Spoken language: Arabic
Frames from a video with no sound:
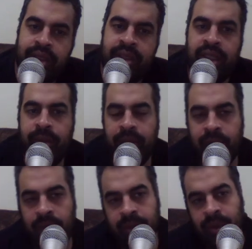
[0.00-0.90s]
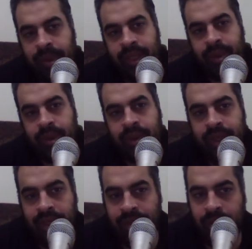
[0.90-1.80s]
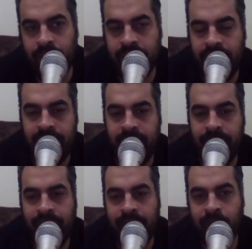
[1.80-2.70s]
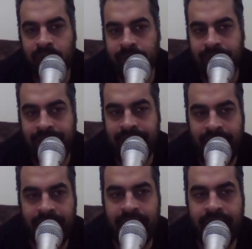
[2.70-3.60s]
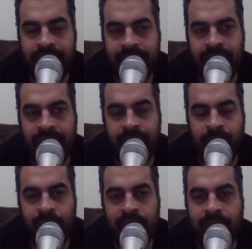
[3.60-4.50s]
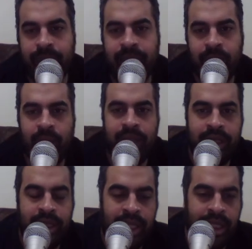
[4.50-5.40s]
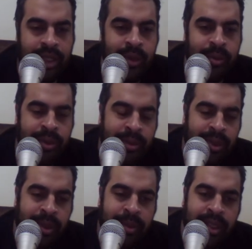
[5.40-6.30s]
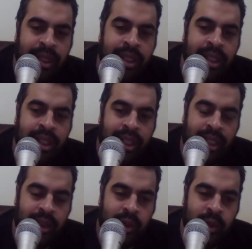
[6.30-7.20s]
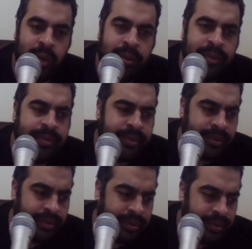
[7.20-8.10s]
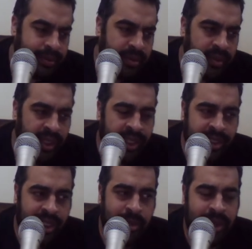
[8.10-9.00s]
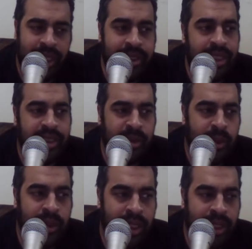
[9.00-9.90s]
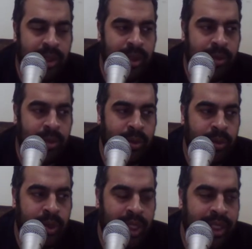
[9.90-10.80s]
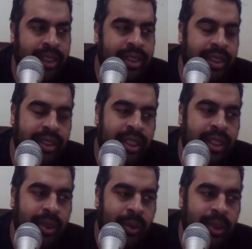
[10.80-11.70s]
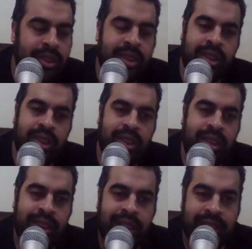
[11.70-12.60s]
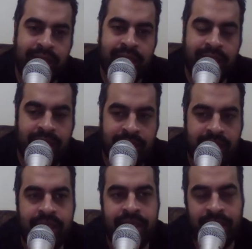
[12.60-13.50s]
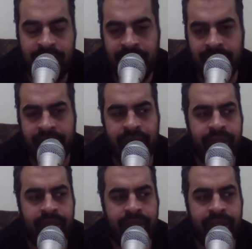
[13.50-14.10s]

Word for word: السلام عليكم ورحمة الله وبركاته ازاي اتفاوض مع المدير بتاعي على زيادة في المرتب ده سؤال جه على بين مرابيا على اليوتيوب طيب بداية لازم اكون انا متأكد ان انا واثق ان انا استاهل الزيادة ديت